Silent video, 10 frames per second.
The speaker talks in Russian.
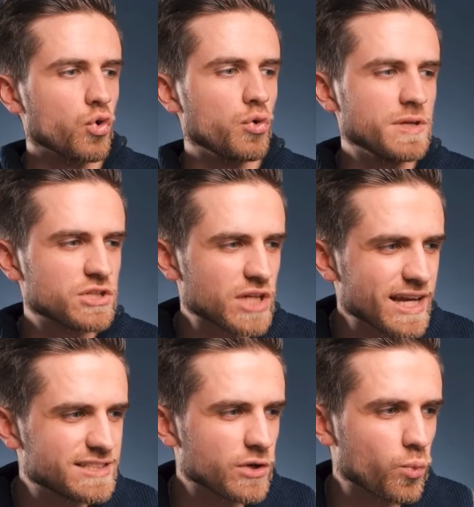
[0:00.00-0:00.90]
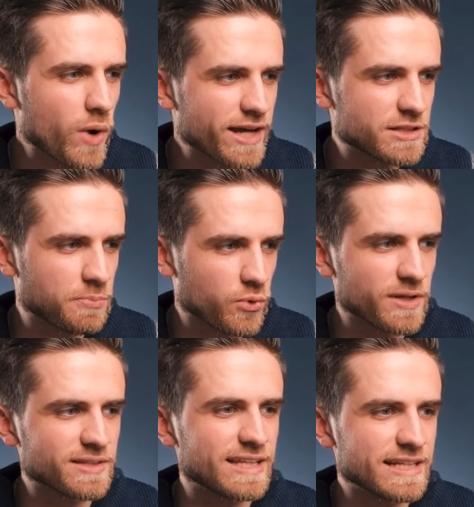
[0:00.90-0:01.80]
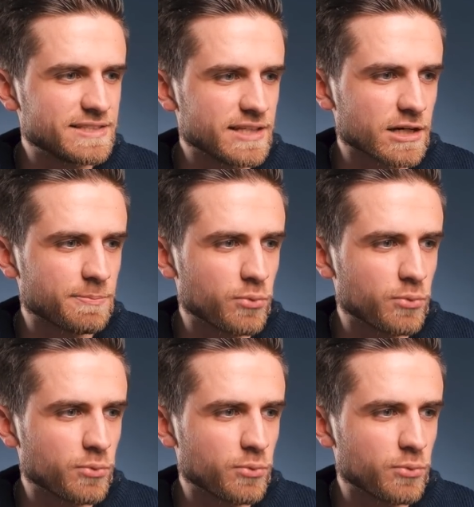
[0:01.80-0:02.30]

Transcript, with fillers: Уменьшайте white point до тех